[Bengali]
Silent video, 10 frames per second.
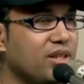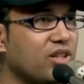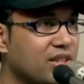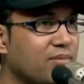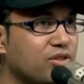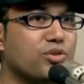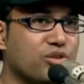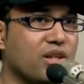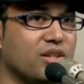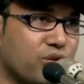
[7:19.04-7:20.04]
আল্লাহ
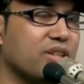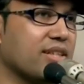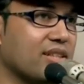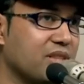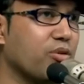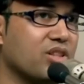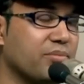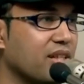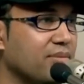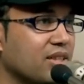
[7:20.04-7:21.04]
জ্ঞানীদের বৈশিষ্ট্য
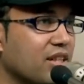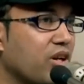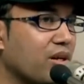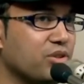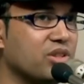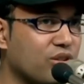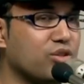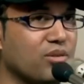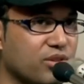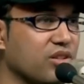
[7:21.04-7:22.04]
বর্ণনা করে
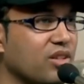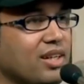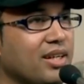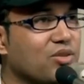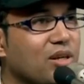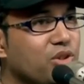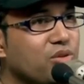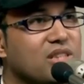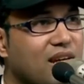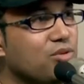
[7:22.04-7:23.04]
বলেছেন
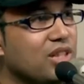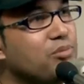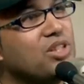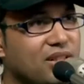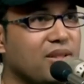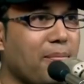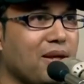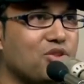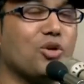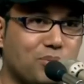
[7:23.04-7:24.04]
তারা আকাশ ও
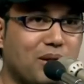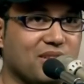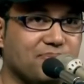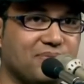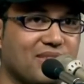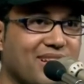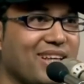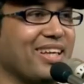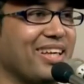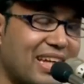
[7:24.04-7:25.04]
পৃথিবীর
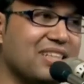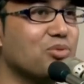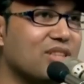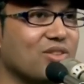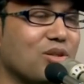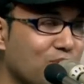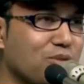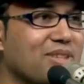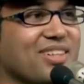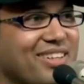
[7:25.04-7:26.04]
সৃষ্টি রহস্য
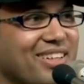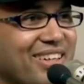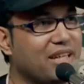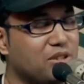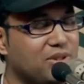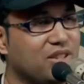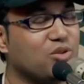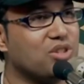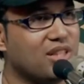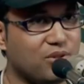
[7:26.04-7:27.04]
নিয়ে গভীর ধ্যানে
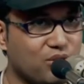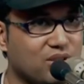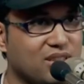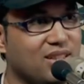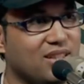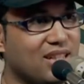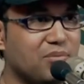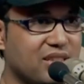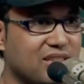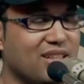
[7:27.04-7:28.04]
তাফাক্কুর
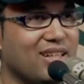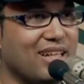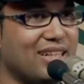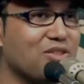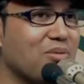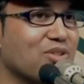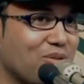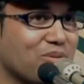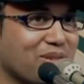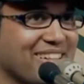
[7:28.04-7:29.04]
নিমগ্ন
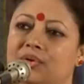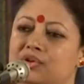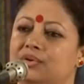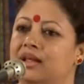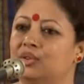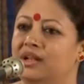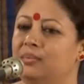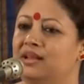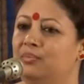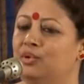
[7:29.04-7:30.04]
হয়
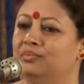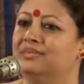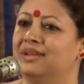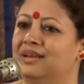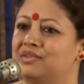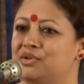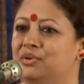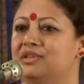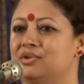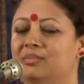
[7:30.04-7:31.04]
পঁচানব্বই
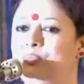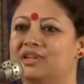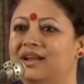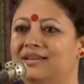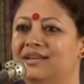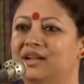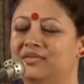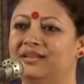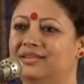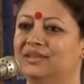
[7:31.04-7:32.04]
যথার্থই আল কোরআন
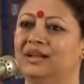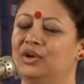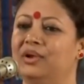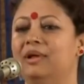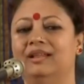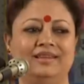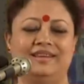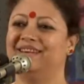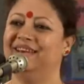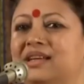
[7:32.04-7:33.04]
বলে
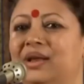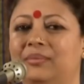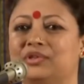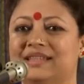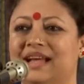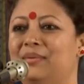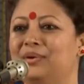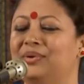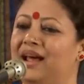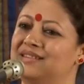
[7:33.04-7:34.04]
ইসলামের
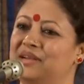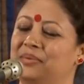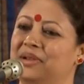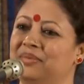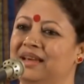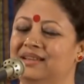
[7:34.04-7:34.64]
ভেতর ধ্যান